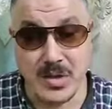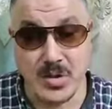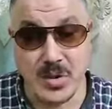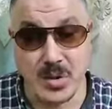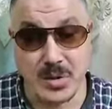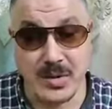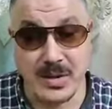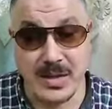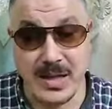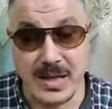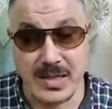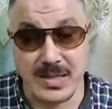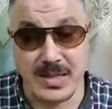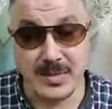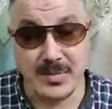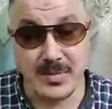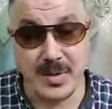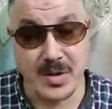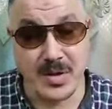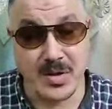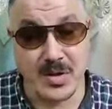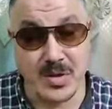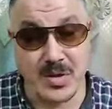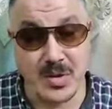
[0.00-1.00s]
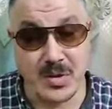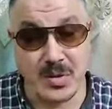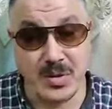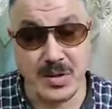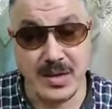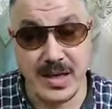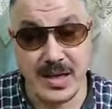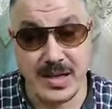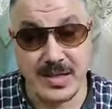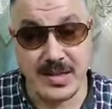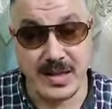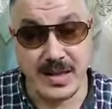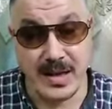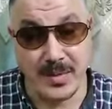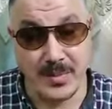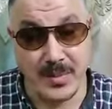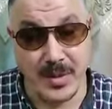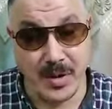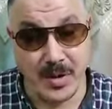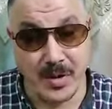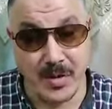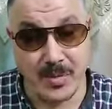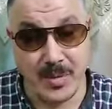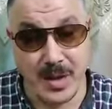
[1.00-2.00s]
الصوت كذا مع الصوت كذا
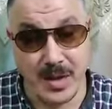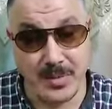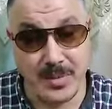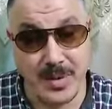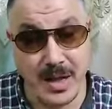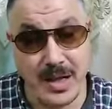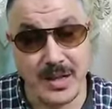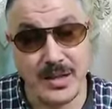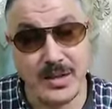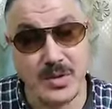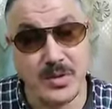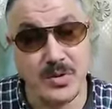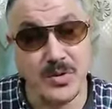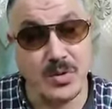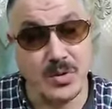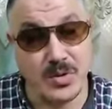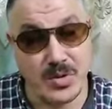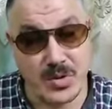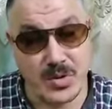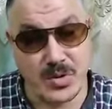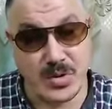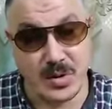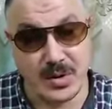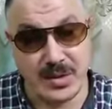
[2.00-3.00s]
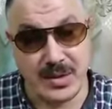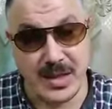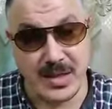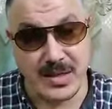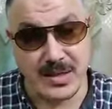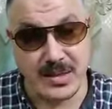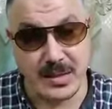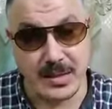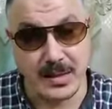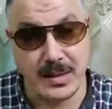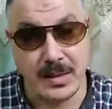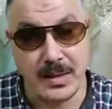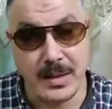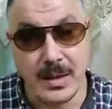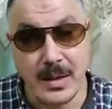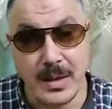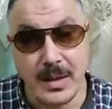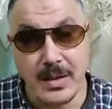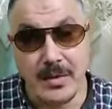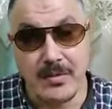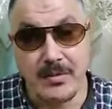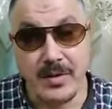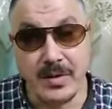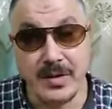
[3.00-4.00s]
لما يجوا مع بعض يدون الصوت كذا
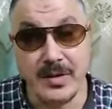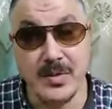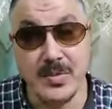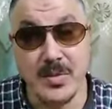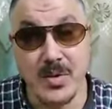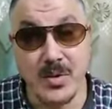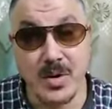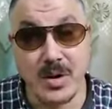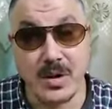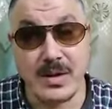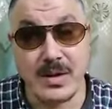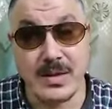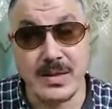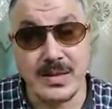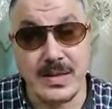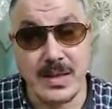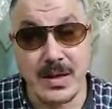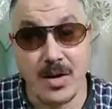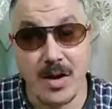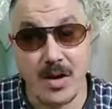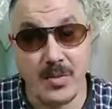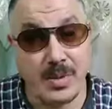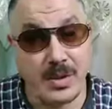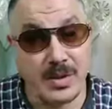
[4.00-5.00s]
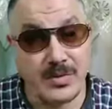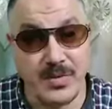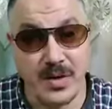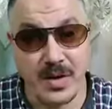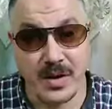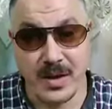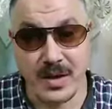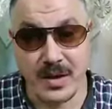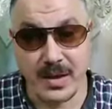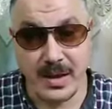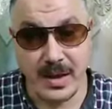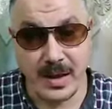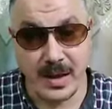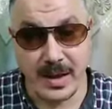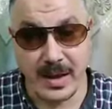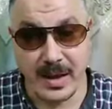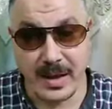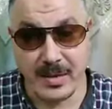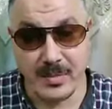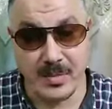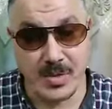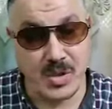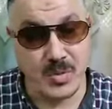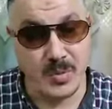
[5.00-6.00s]
فدي مجرد ثوابت فقط لا
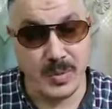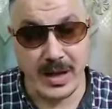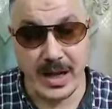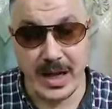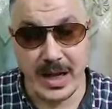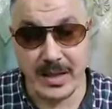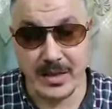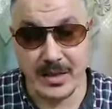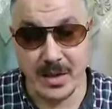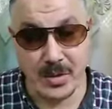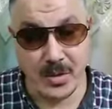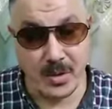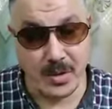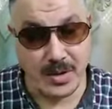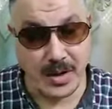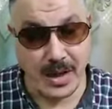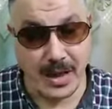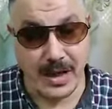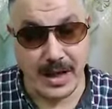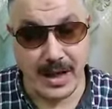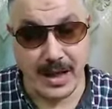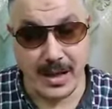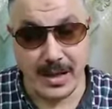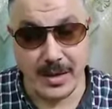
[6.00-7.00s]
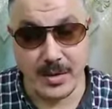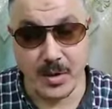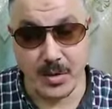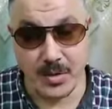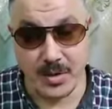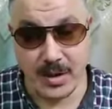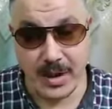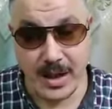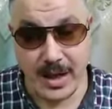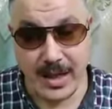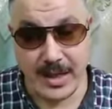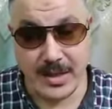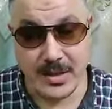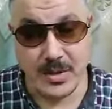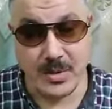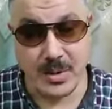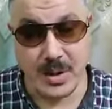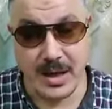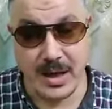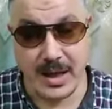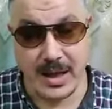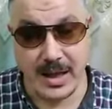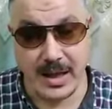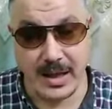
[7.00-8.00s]
غير مش بنعدل نطق على نطق حد
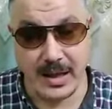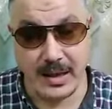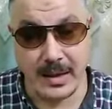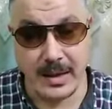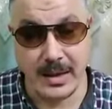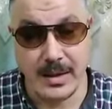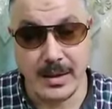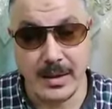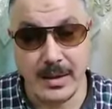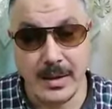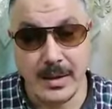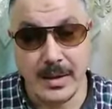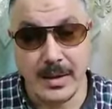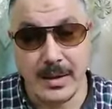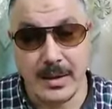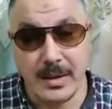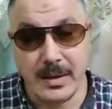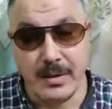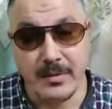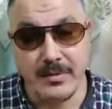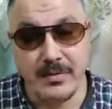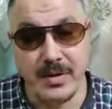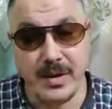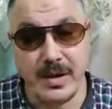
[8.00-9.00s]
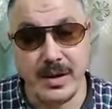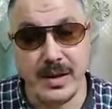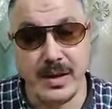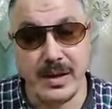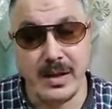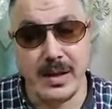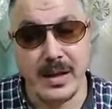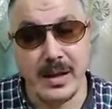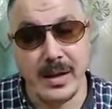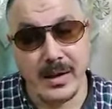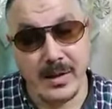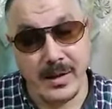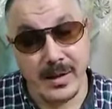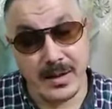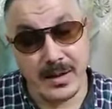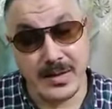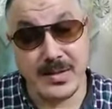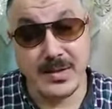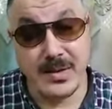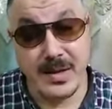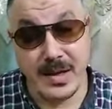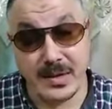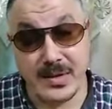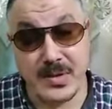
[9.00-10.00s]
ولا حاجة
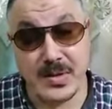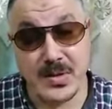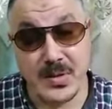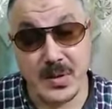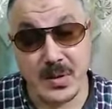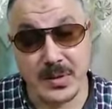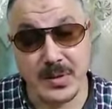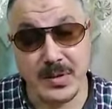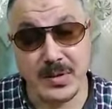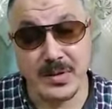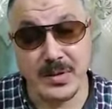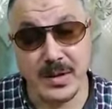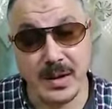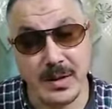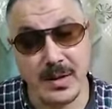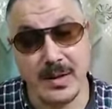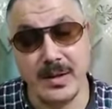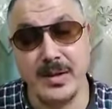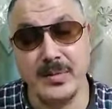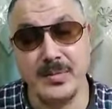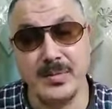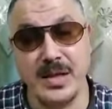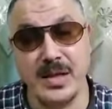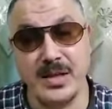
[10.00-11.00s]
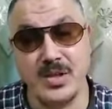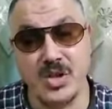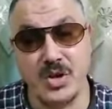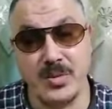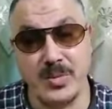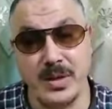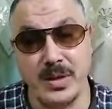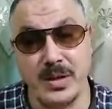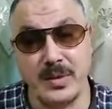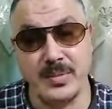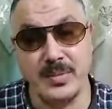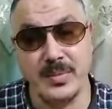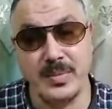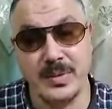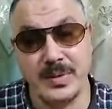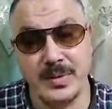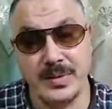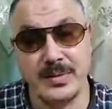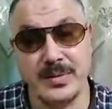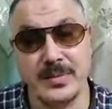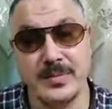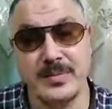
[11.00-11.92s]
فلتس جيت ستارتد يلا نبدأ يا شباب